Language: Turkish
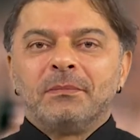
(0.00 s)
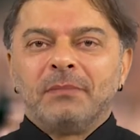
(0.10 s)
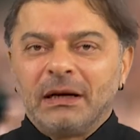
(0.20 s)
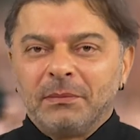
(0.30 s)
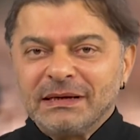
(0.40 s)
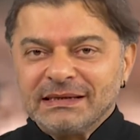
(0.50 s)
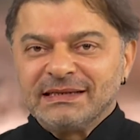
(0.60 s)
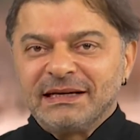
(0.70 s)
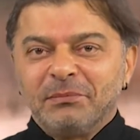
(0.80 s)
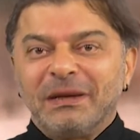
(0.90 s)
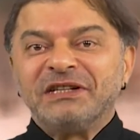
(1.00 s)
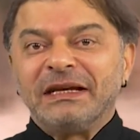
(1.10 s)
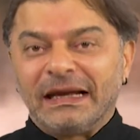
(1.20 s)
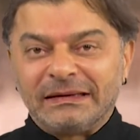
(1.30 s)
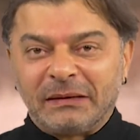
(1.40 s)
Merhaba, size
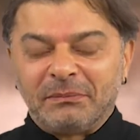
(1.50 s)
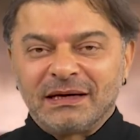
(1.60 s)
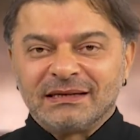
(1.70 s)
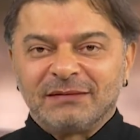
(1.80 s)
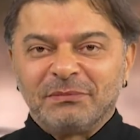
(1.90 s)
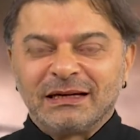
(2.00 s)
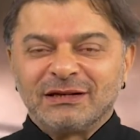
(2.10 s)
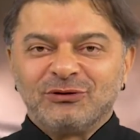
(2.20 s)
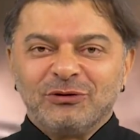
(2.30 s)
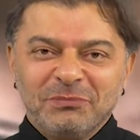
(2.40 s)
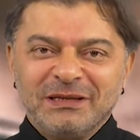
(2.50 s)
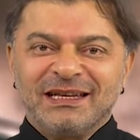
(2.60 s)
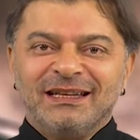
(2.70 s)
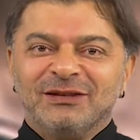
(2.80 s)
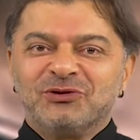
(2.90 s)
Magellan'dan bahsetmek istiyorum.
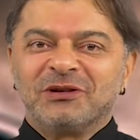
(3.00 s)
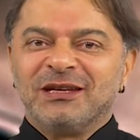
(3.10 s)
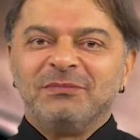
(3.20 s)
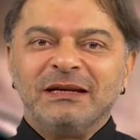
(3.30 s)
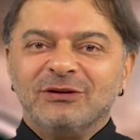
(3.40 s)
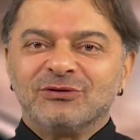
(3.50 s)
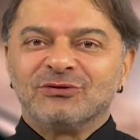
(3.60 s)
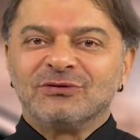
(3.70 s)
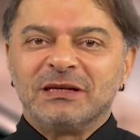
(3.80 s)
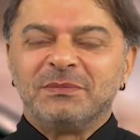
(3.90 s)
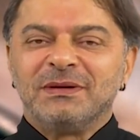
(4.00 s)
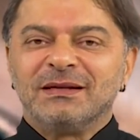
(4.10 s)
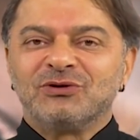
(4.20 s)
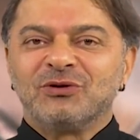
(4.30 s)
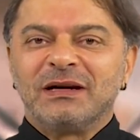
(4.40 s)
Magellan'ı çok iyi biliyorsunuz
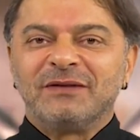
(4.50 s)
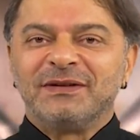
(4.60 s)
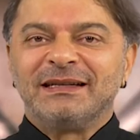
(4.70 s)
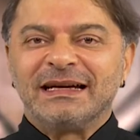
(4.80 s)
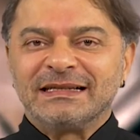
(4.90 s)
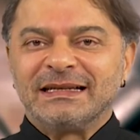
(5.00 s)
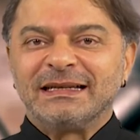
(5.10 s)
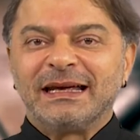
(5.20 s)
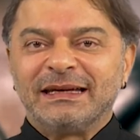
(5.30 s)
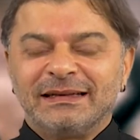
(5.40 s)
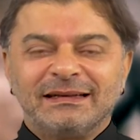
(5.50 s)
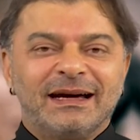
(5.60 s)
hepiniz coğrafya derslerinden ya da